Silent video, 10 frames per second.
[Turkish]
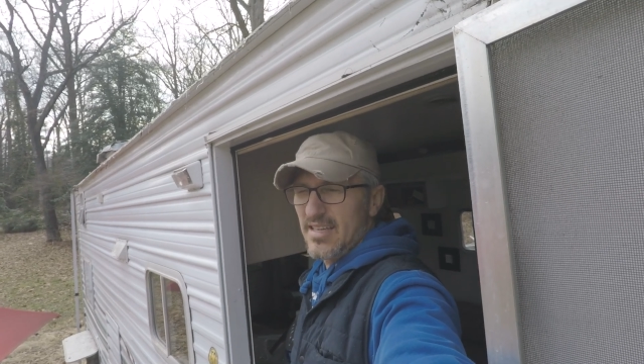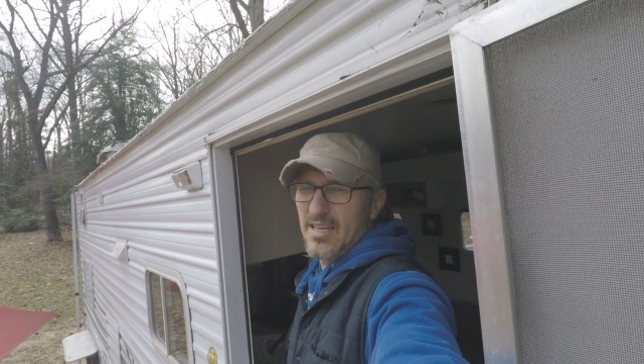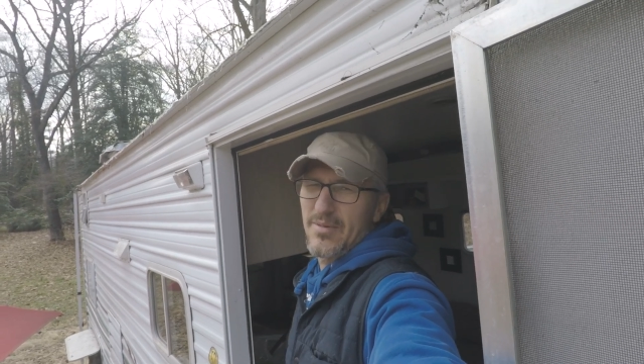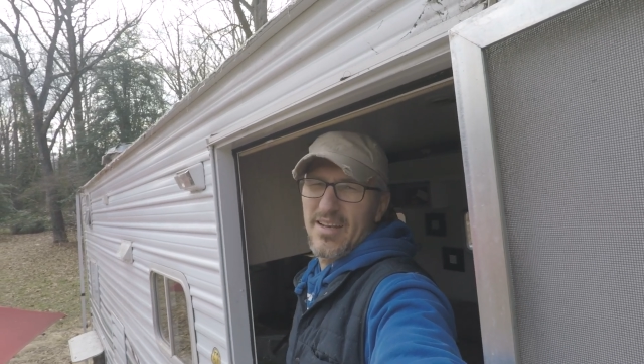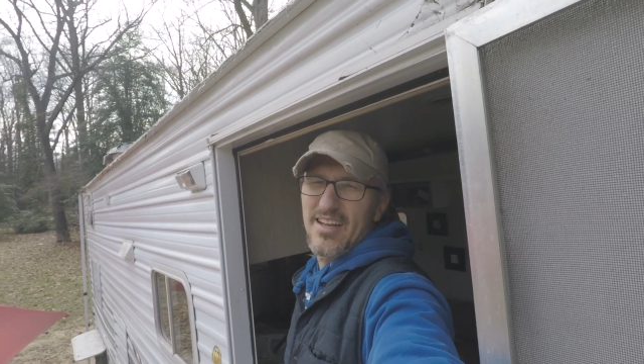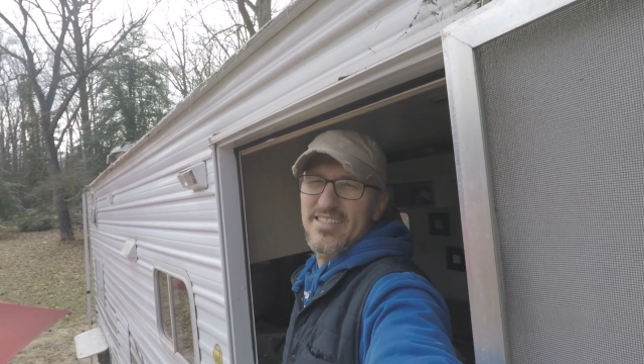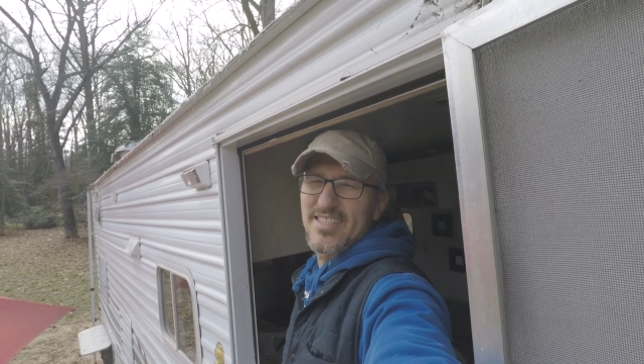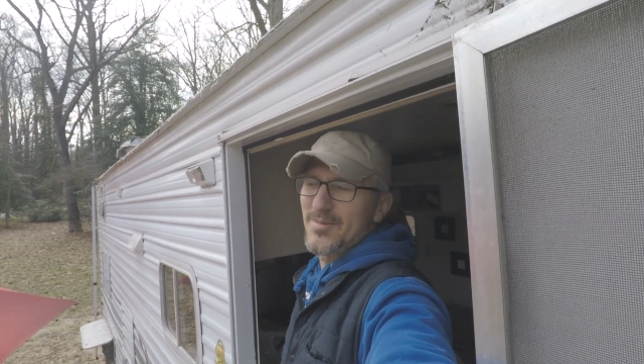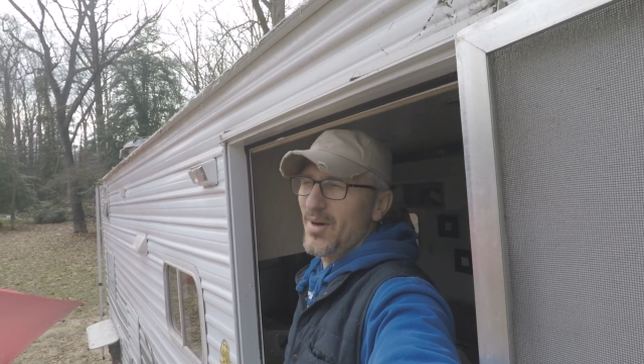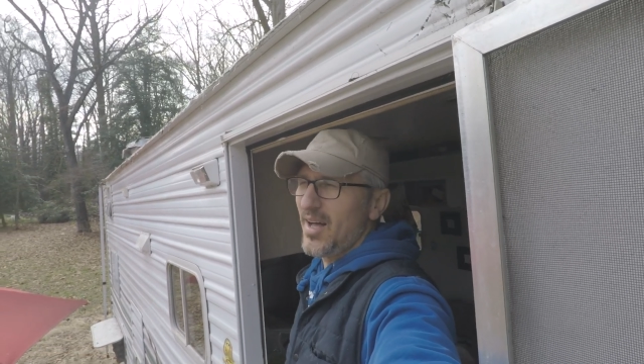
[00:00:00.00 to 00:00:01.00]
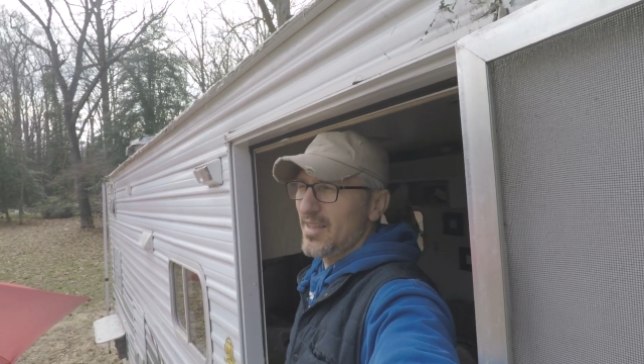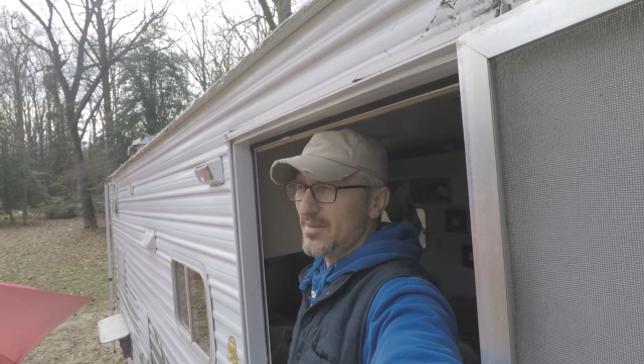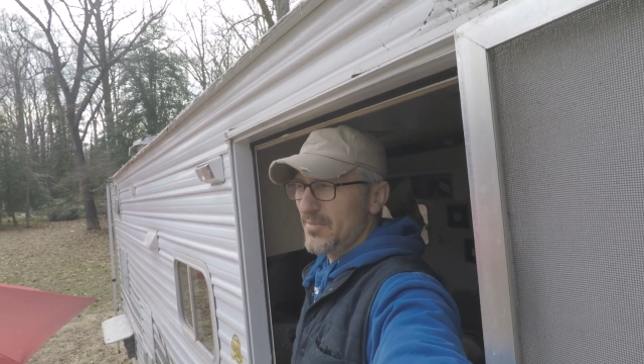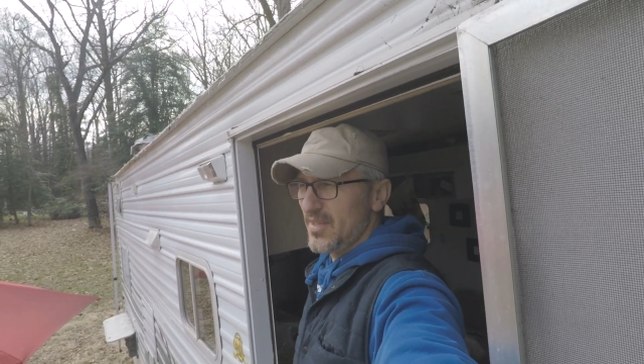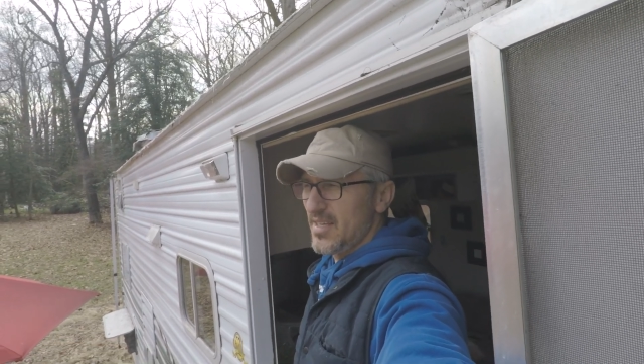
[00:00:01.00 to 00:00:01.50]
Yani ben harçlığımı
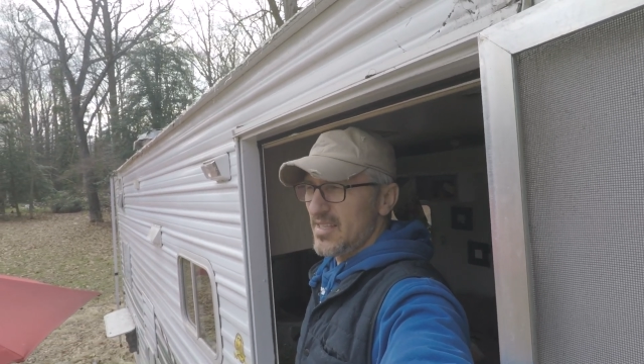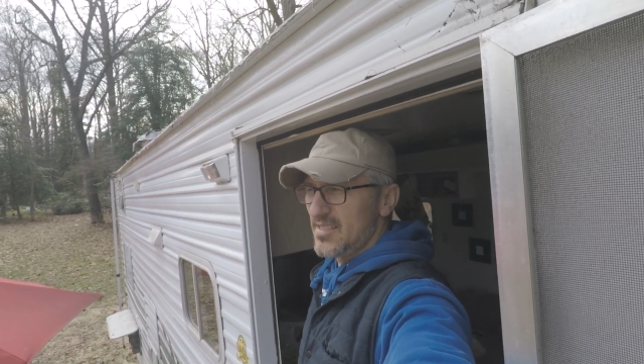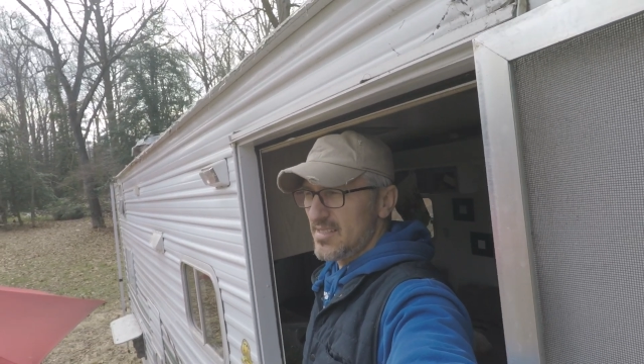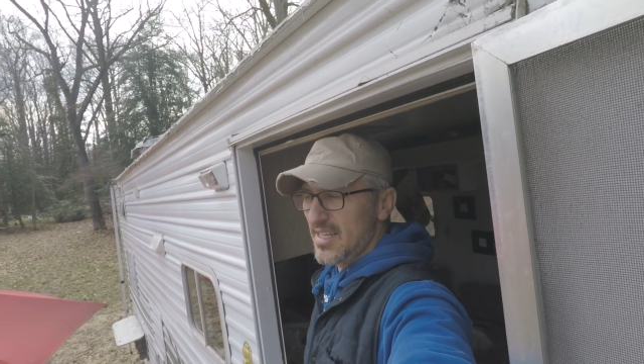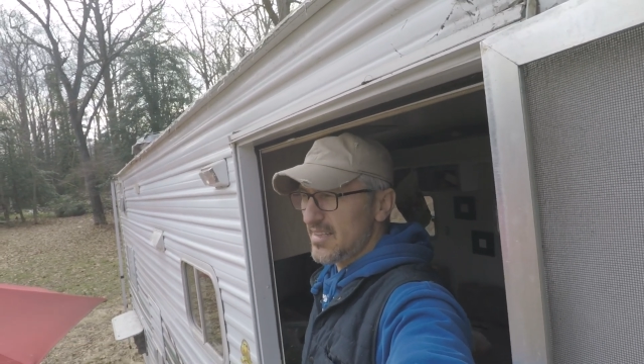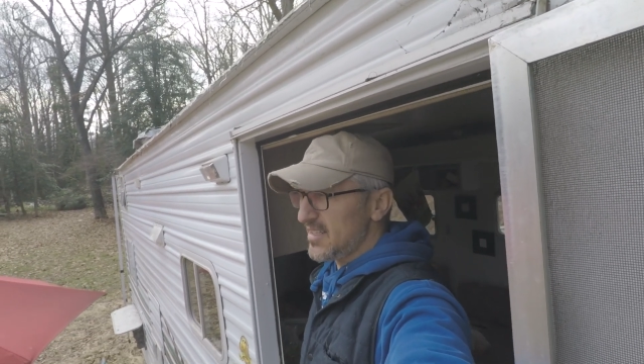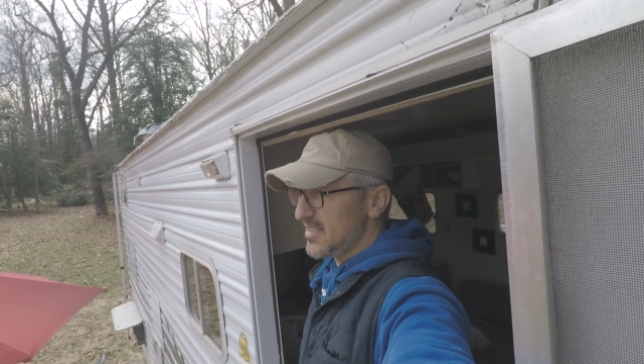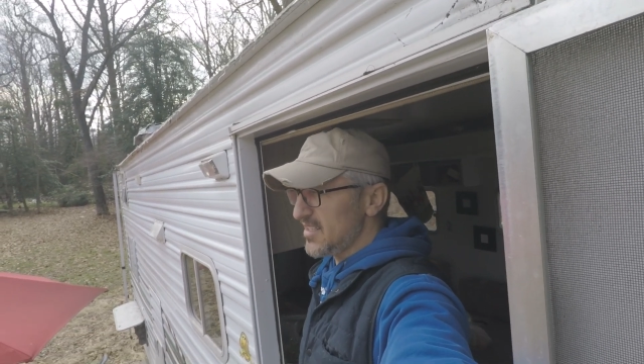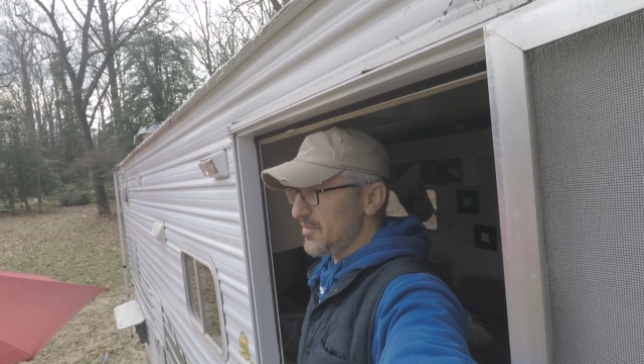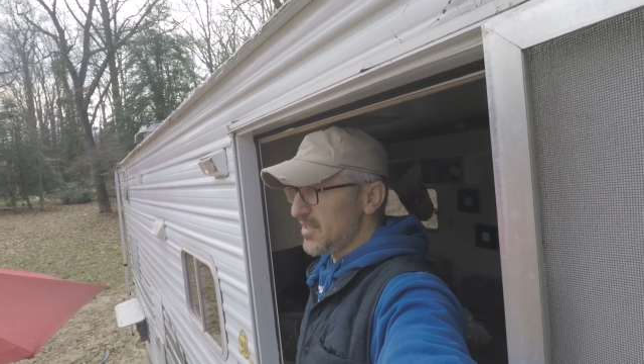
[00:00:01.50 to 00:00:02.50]
aldım. Sizden de ricam